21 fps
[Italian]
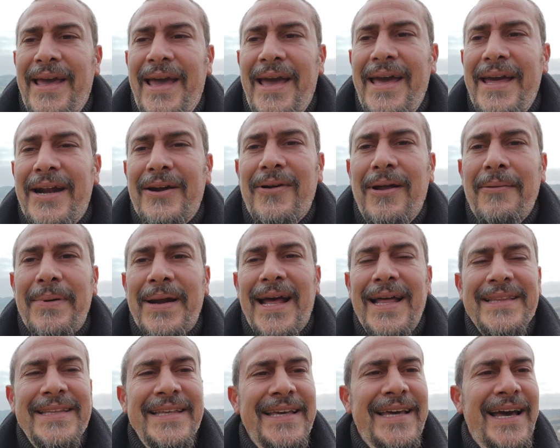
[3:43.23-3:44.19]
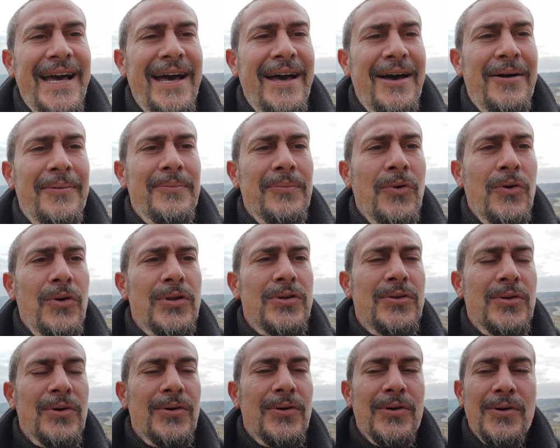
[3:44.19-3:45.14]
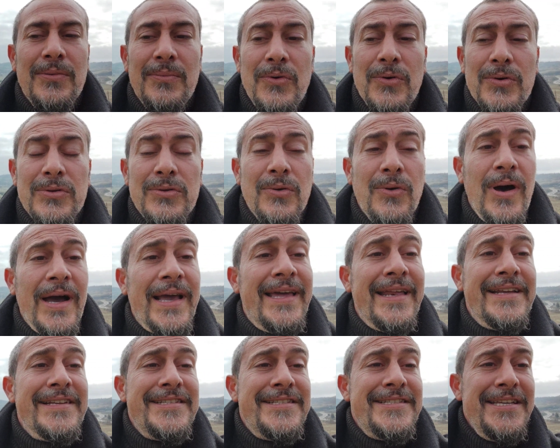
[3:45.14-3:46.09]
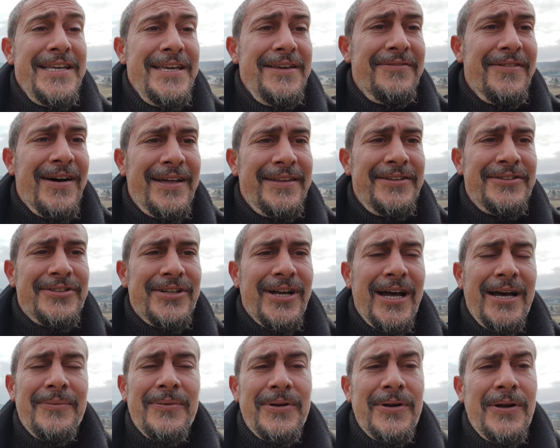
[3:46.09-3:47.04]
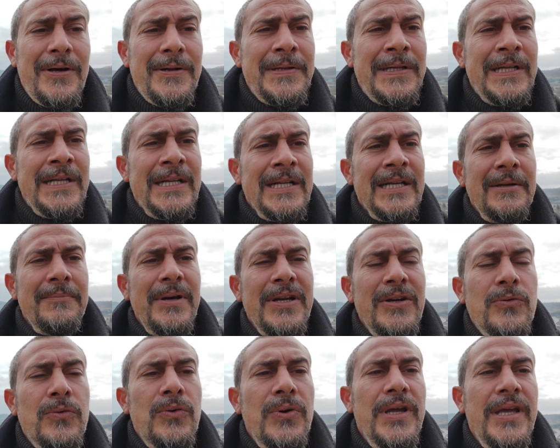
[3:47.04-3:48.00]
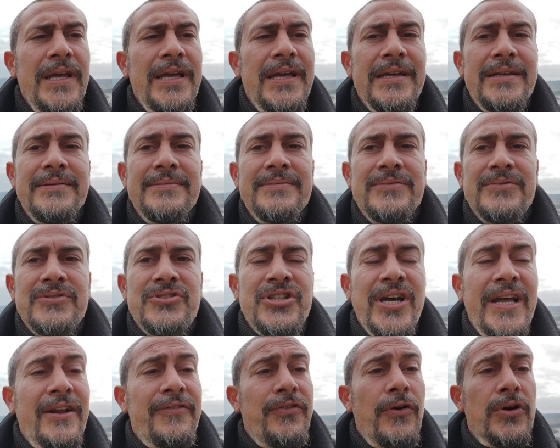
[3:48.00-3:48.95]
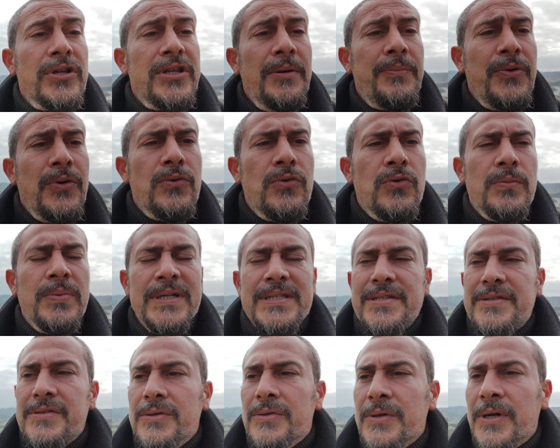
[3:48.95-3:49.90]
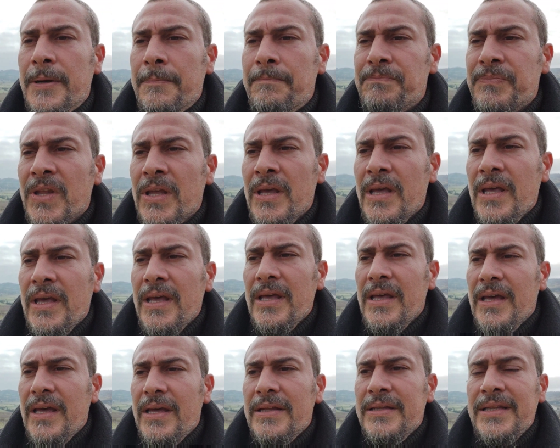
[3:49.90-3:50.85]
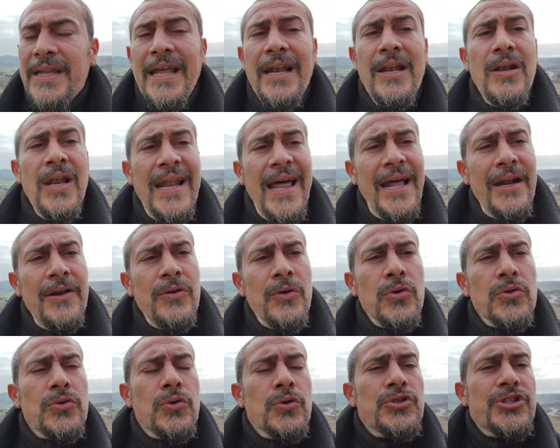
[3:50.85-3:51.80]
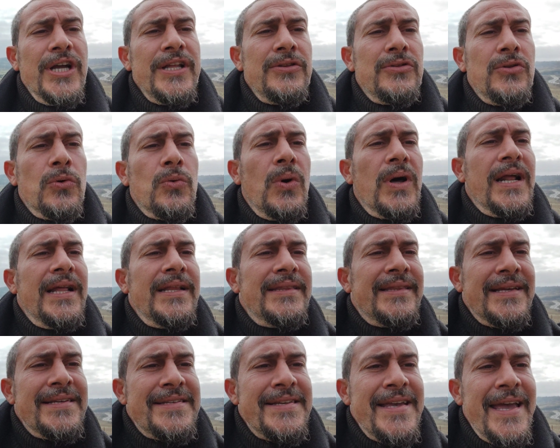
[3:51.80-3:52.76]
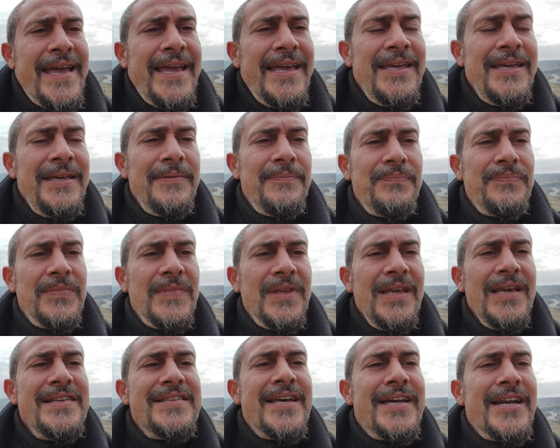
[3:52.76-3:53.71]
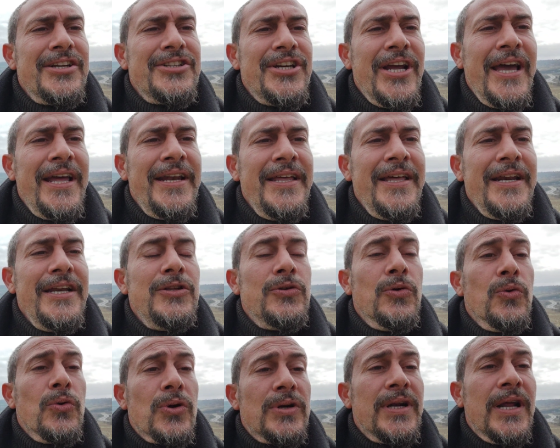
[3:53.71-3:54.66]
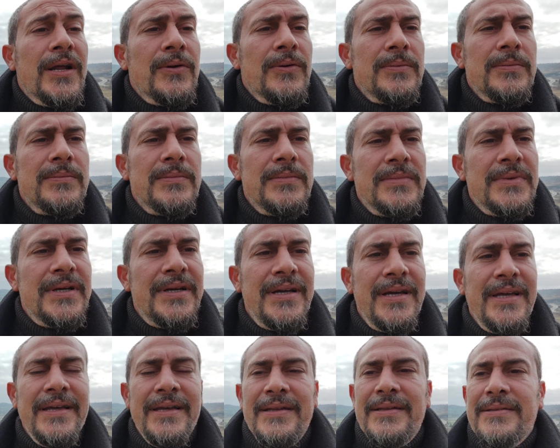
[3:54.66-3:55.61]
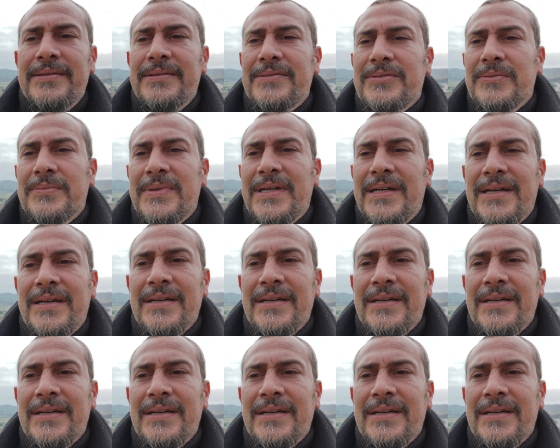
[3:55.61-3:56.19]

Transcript: era una pratica molto, molto aggressiva, diciamo, no? per cui c'era forte preoccupazione. Nell'anno 846 i saraceni ritornano, eh, insomma,